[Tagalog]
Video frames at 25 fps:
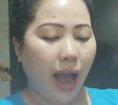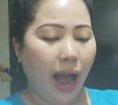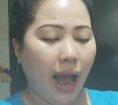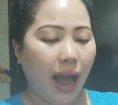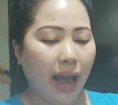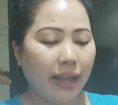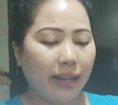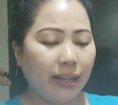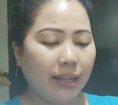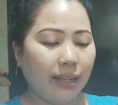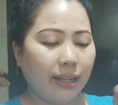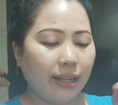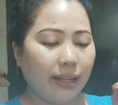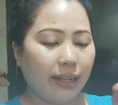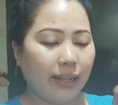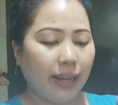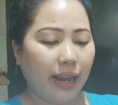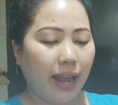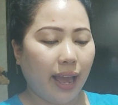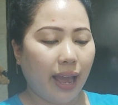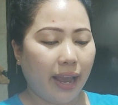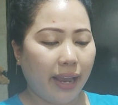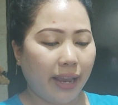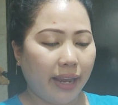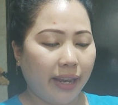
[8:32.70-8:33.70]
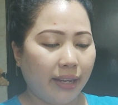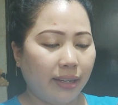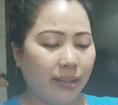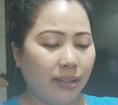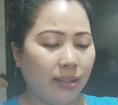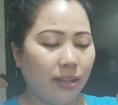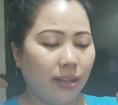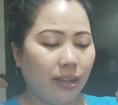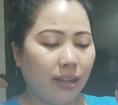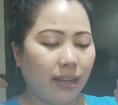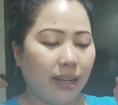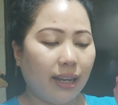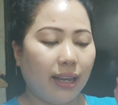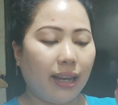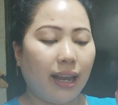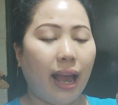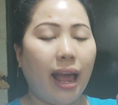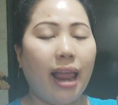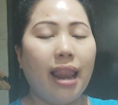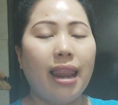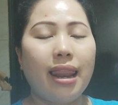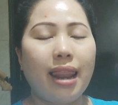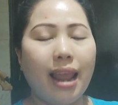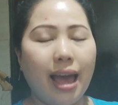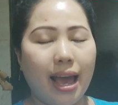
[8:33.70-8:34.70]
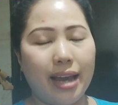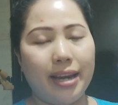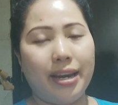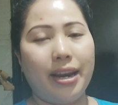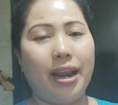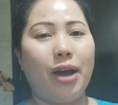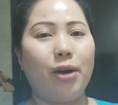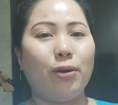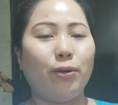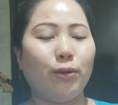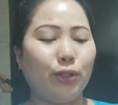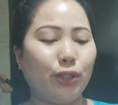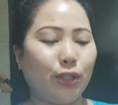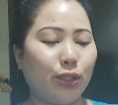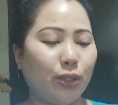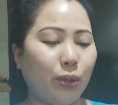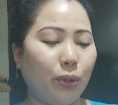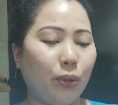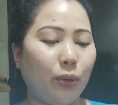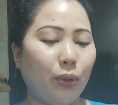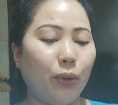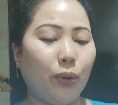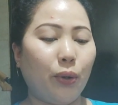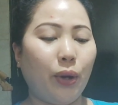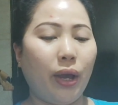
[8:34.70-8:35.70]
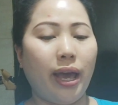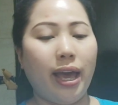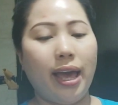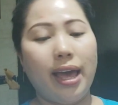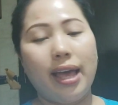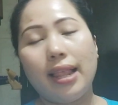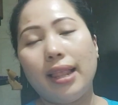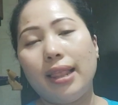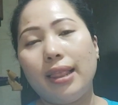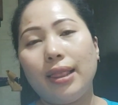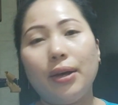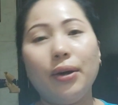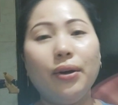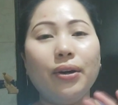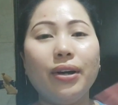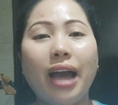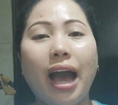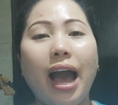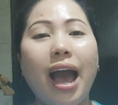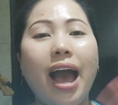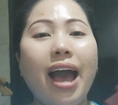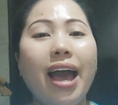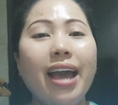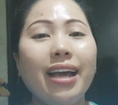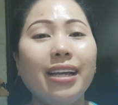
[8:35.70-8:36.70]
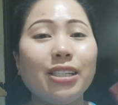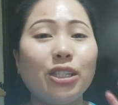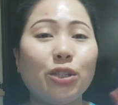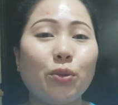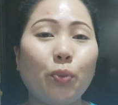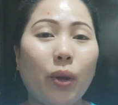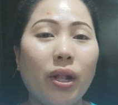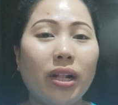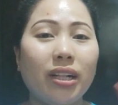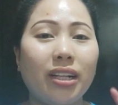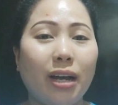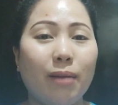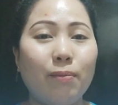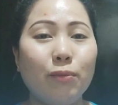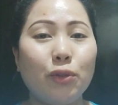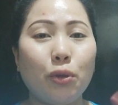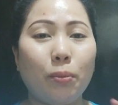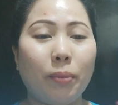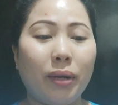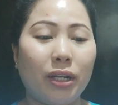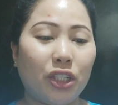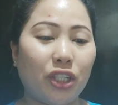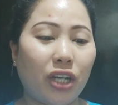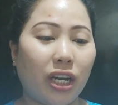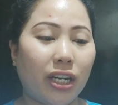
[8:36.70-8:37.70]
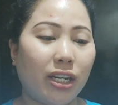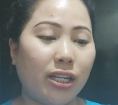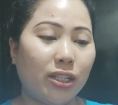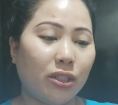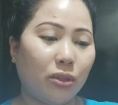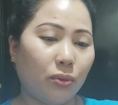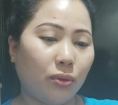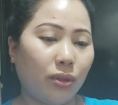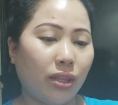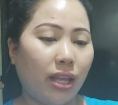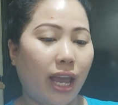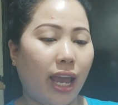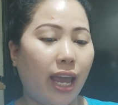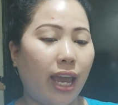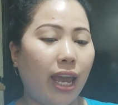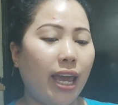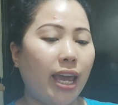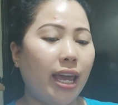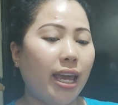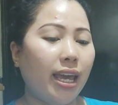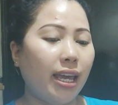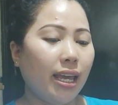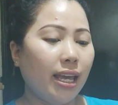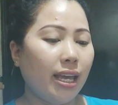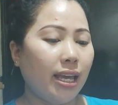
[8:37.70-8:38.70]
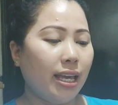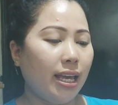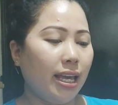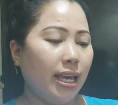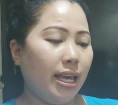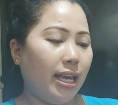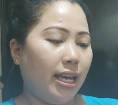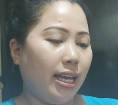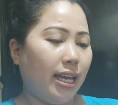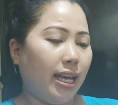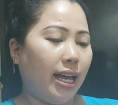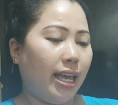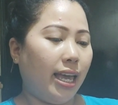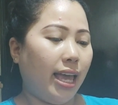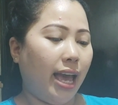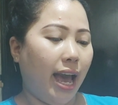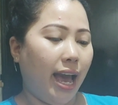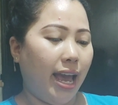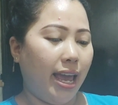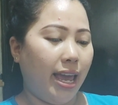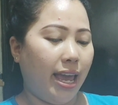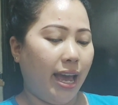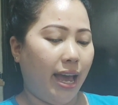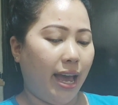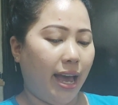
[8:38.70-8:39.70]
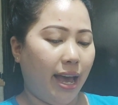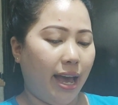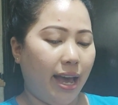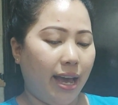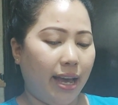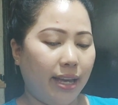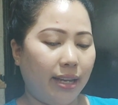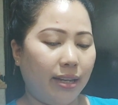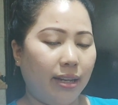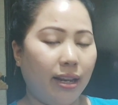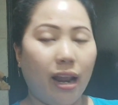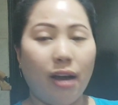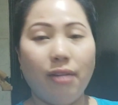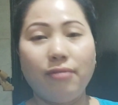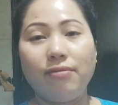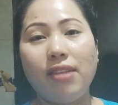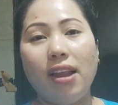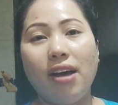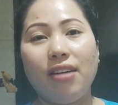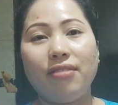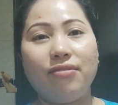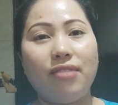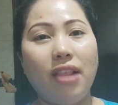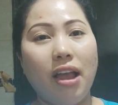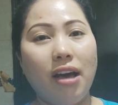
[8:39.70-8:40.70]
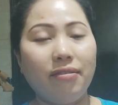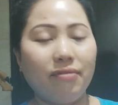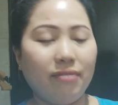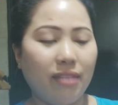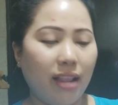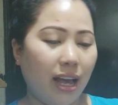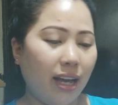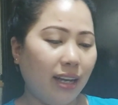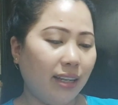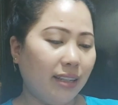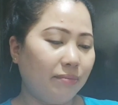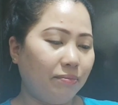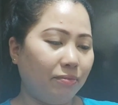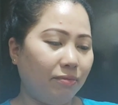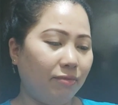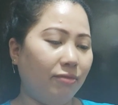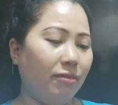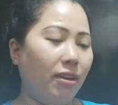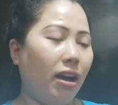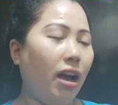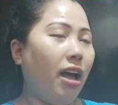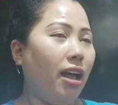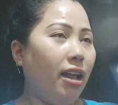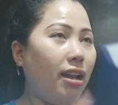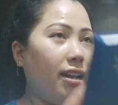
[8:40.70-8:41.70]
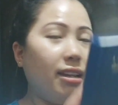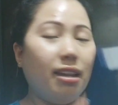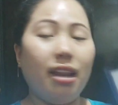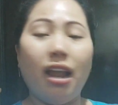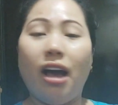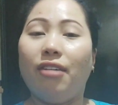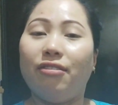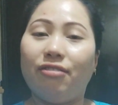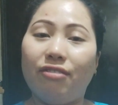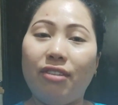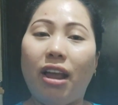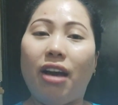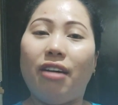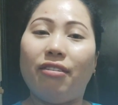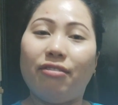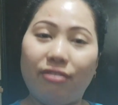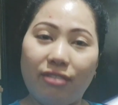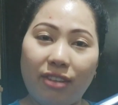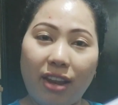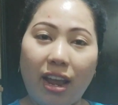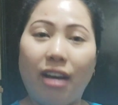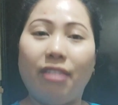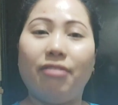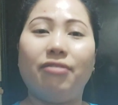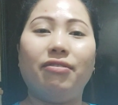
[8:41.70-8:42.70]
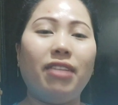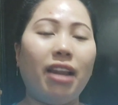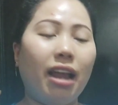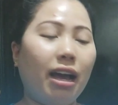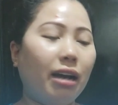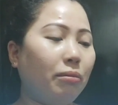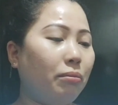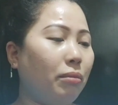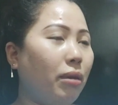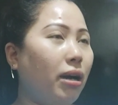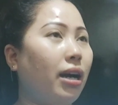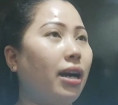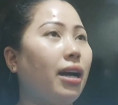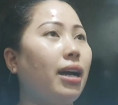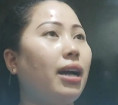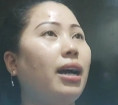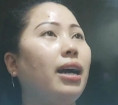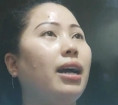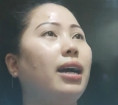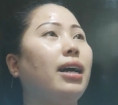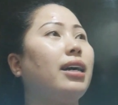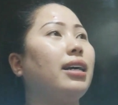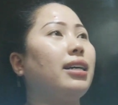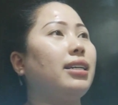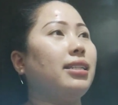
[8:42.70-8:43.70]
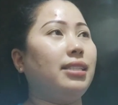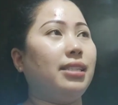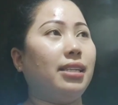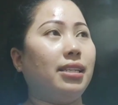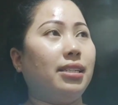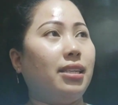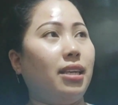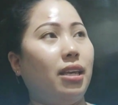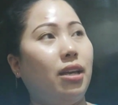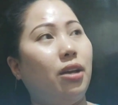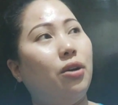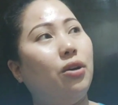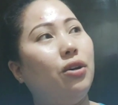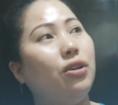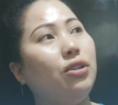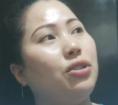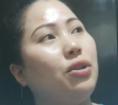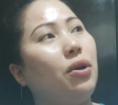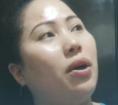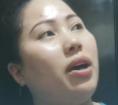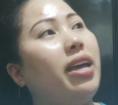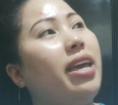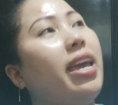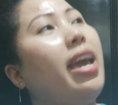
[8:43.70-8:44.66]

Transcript: Anne Klein Kalanaw. So, hello guys! Welcome to my channel today. Kaya ayan, love, love, love, love. Love, love, love lang mga kasisi ko. So,